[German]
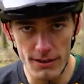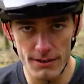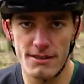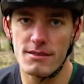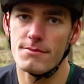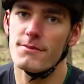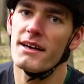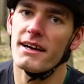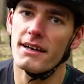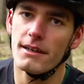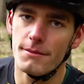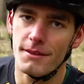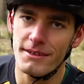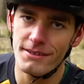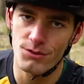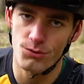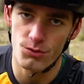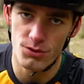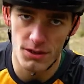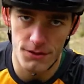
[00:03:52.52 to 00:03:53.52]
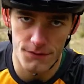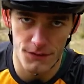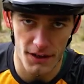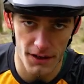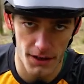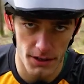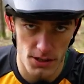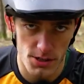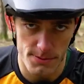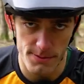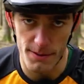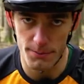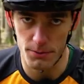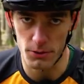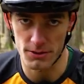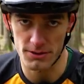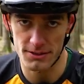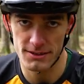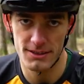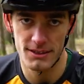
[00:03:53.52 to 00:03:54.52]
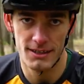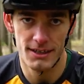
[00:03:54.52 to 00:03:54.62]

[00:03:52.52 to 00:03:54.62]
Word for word: das Mehrgewicht und den veränderten Schwerpunkt.